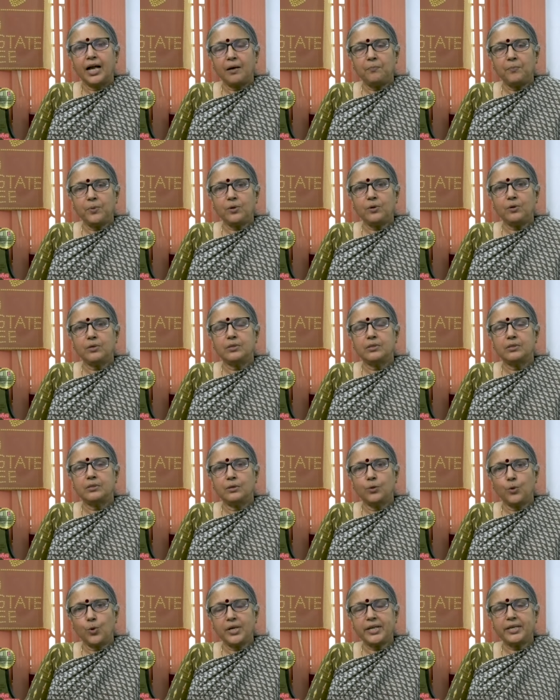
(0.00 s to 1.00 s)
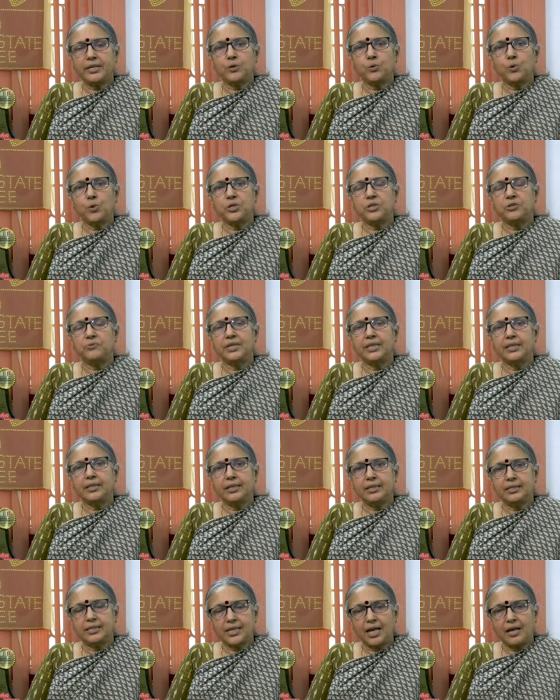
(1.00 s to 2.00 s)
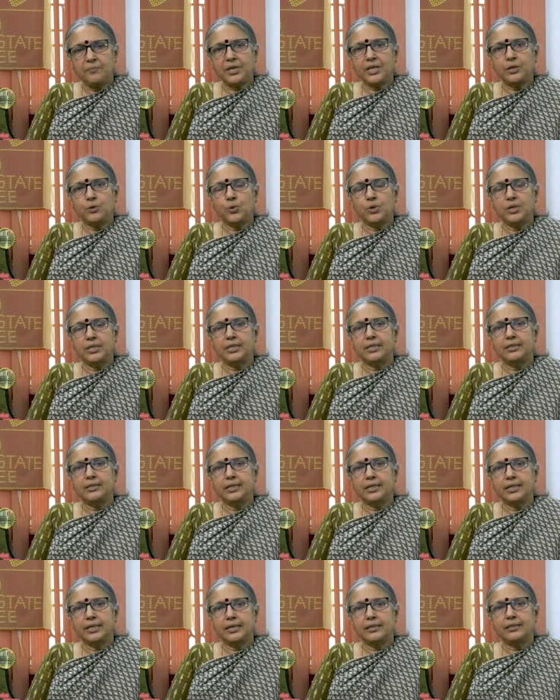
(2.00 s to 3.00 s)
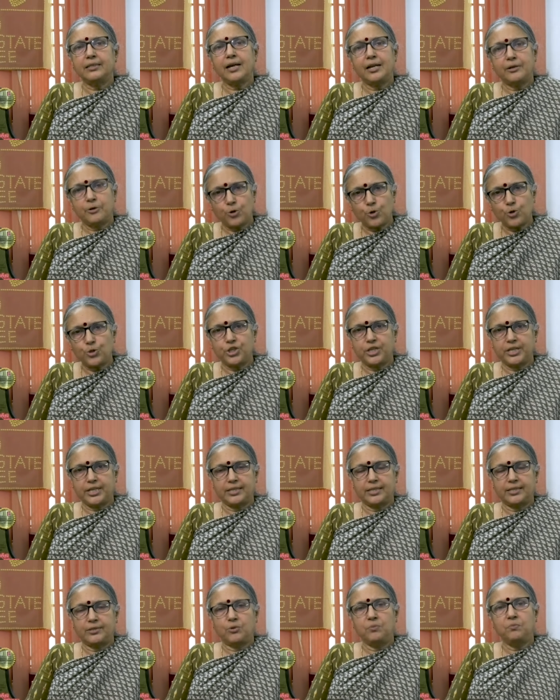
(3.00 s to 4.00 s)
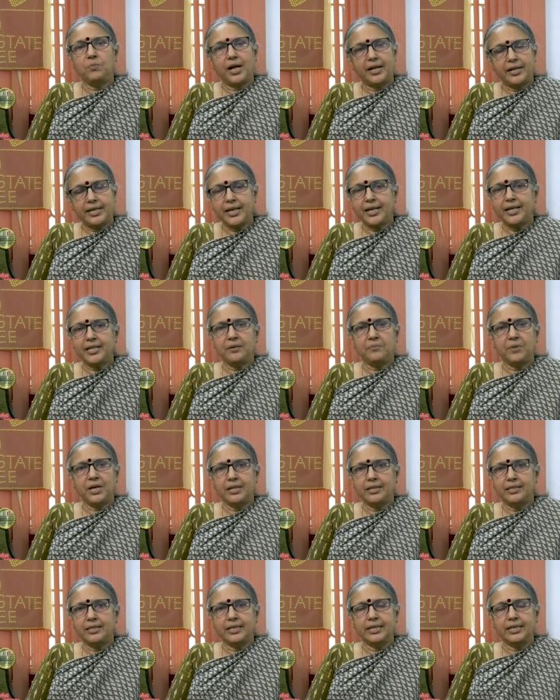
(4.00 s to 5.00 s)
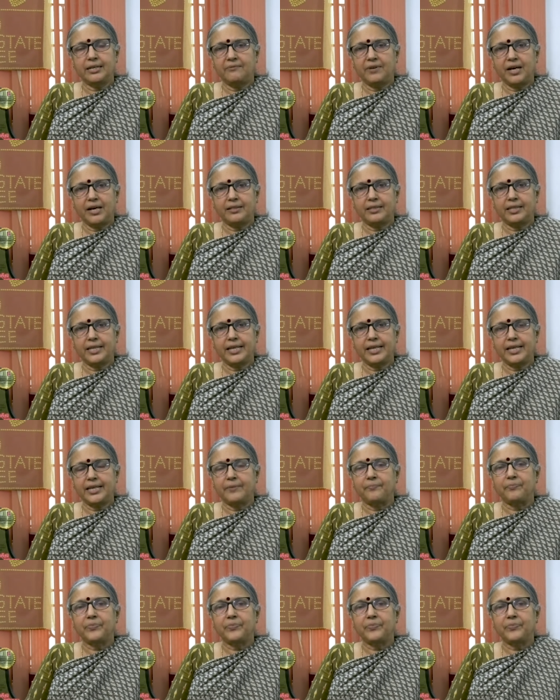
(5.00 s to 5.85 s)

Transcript: அப்போ லோயர் கோர்ட் வந்து ஜாமீன் கொடுத்ததுங்கிறது அட்ரோஷியஸ் ரொம்ப அநியாயமானதுங்கிற வார்த்தைய